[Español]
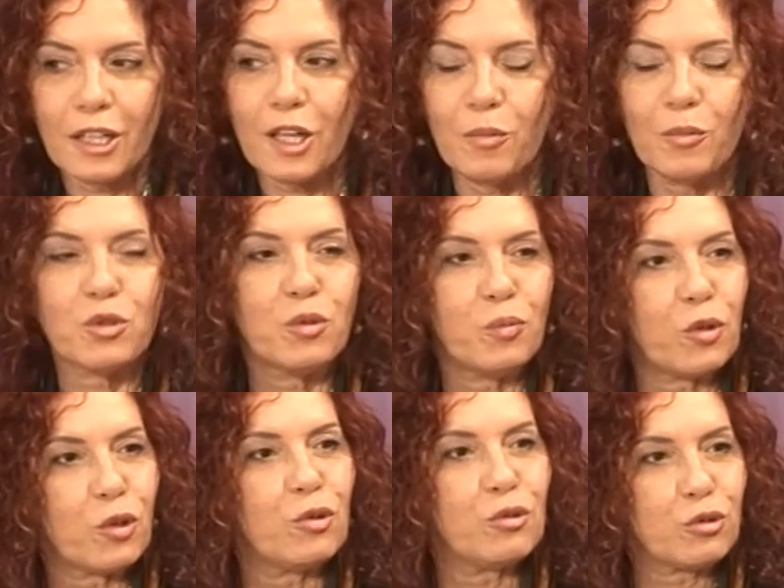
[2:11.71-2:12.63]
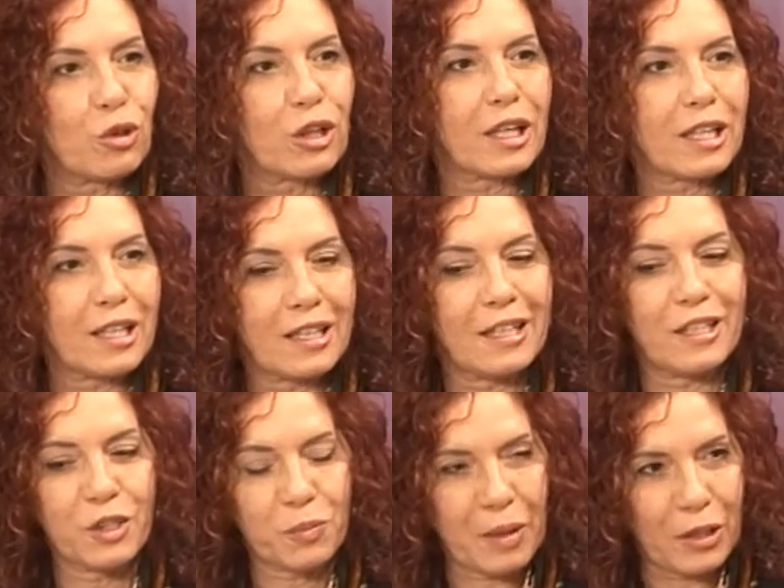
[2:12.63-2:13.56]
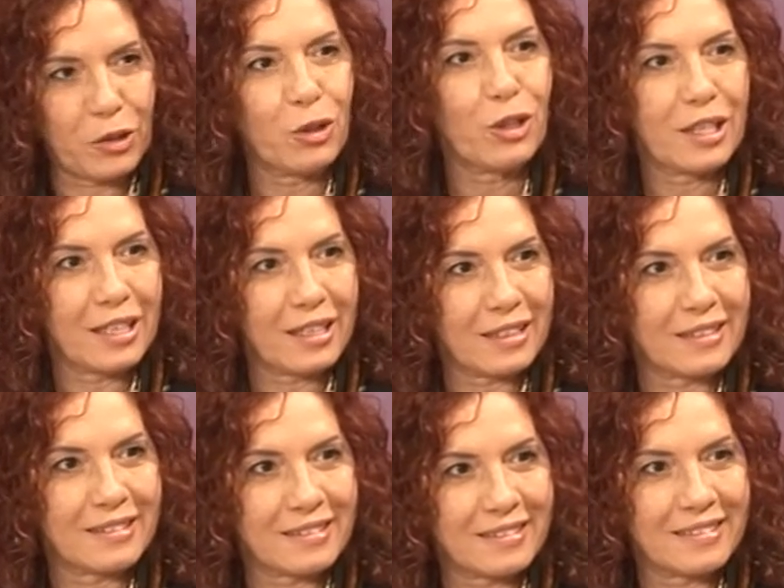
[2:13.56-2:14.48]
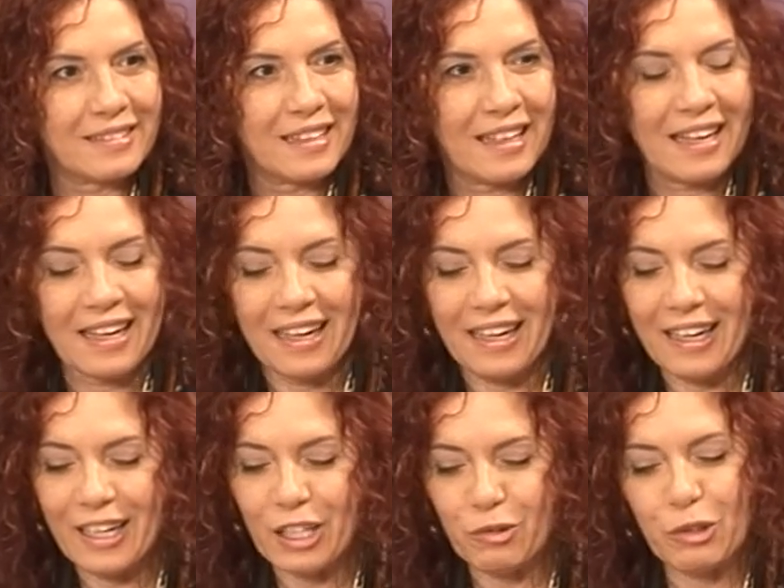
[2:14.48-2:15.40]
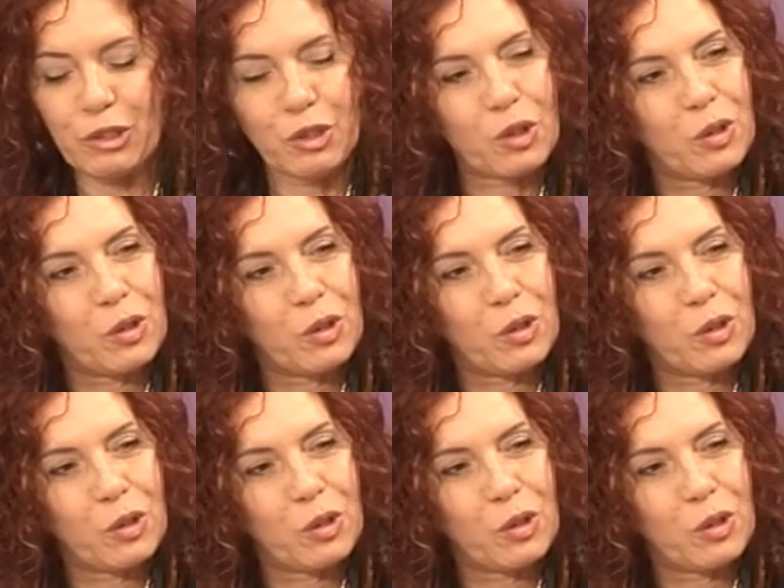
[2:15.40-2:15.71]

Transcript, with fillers: dejamos un poco un toque español en, nuestro,